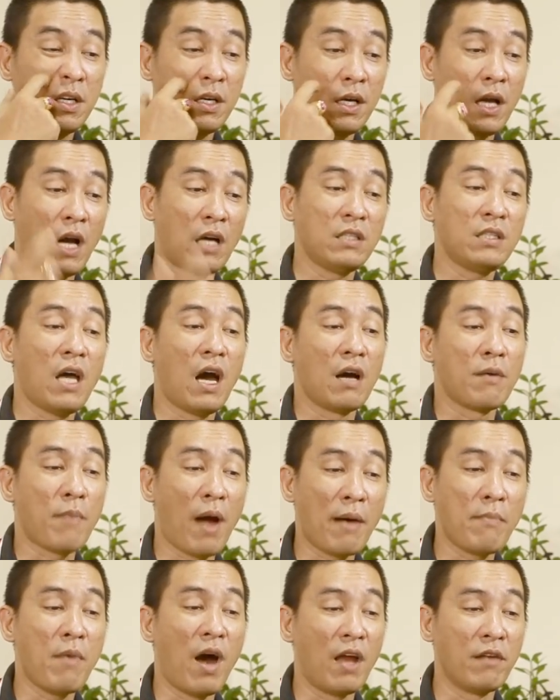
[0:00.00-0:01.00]
cẩn thận
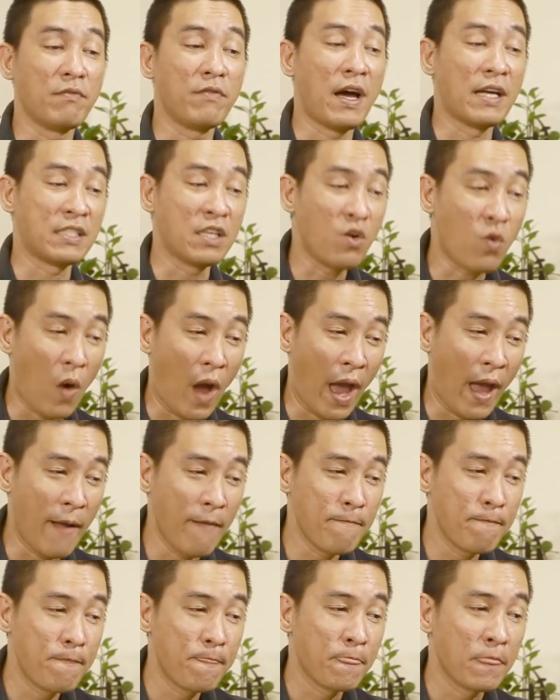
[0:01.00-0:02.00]
bản mệnh và sức khỏe
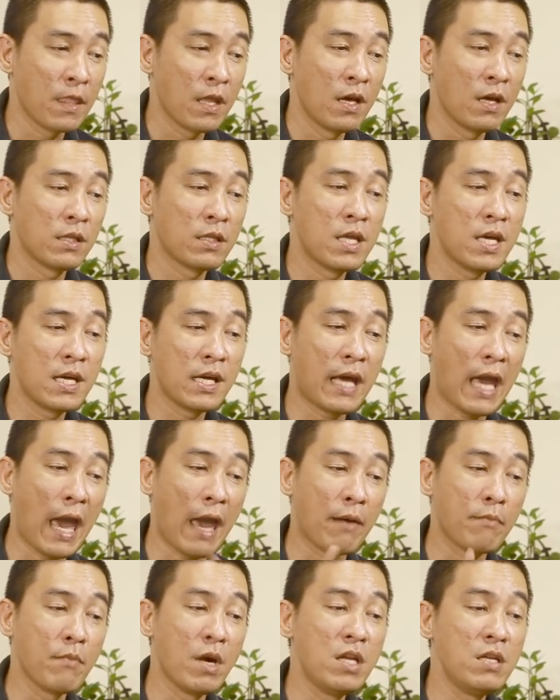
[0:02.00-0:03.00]
thiên
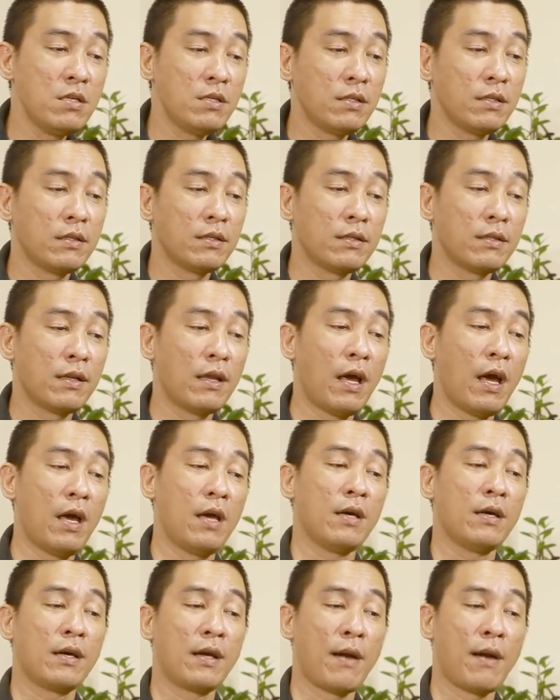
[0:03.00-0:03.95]
can bính à,